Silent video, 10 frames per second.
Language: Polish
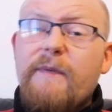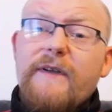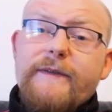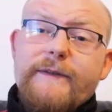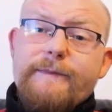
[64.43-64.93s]

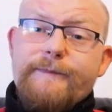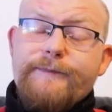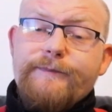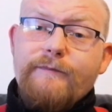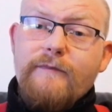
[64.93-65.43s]
panu
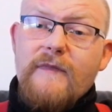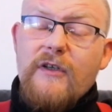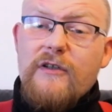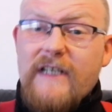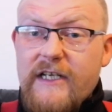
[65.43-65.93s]

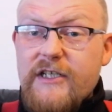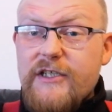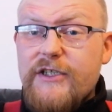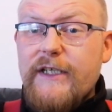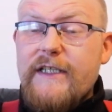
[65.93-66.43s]

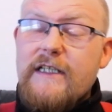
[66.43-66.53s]
rozejrzeć się i